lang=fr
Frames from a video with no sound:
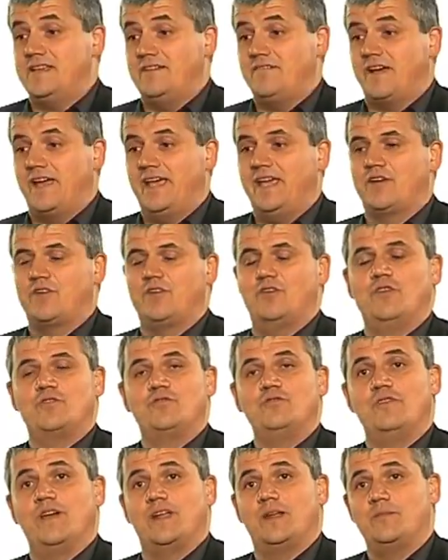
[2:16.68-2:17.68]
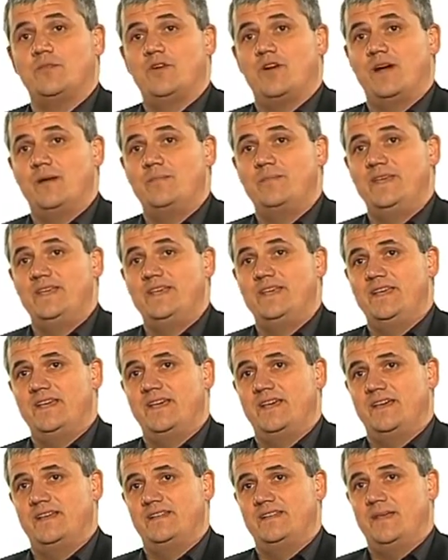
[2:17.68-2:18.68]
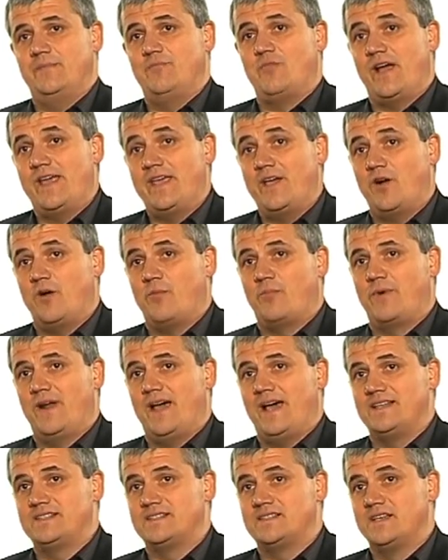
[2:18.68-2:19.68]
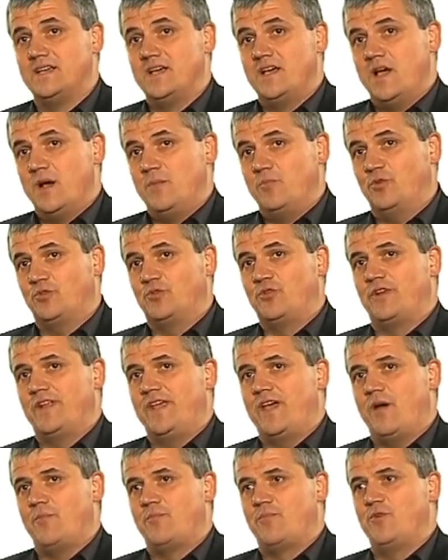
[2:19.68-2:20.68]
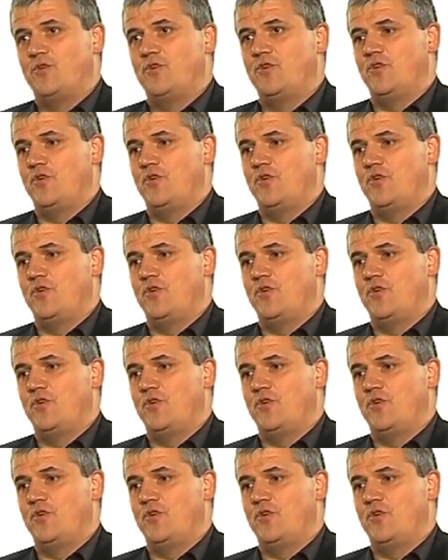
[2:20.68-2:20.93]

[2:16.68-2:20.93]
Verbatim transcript: vrai que le gouvernement a mis des moyens en place pour donner un peu